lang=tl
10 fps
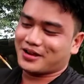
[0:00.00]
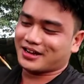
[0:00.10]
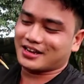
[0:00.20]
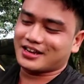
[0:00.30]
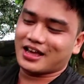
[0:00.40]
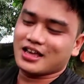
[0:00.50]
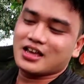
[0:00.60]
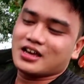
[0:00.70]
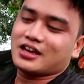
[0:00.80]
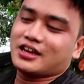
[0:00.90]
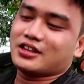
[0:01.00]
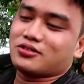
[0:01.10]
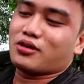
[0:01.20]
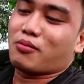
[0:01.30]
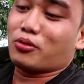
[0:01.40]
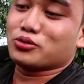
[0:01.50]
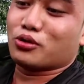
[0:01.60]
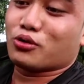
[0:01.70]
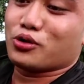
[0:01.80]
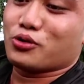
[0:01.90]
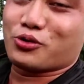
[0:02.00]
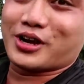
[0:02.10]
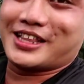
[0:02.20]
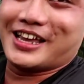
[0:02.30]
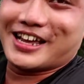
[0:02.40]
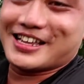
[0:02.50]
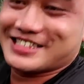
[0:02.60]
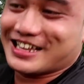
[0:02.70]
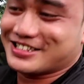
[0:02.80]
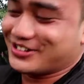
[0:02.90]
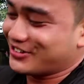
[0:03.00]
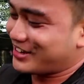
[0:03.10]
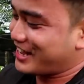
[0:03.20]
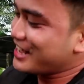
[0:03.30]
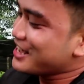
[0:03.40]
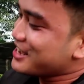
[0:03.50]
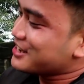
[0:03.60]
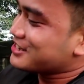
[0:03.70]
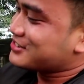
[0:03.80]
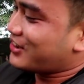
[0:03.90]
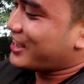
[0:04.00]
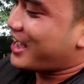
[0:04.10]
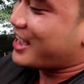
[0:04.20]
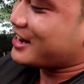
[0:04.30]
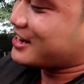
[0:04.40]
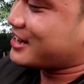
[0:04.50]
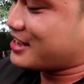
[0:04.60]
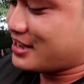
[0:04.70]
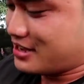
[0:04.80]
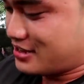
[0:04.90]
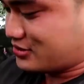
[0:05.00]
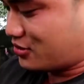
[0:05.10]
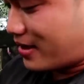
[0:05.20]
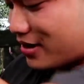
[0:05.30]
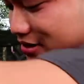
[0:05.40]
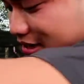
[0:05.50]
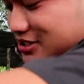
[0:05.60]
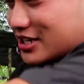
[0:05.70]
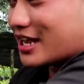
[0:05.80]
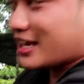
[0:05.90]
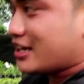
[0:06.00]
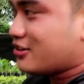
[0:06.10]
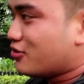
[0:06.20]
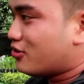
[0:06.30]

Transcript: ba? Ang ganda. Ito, naputol ko yung ugat niya isa. Sorry. So, ayan. So, bago natin siya dalhin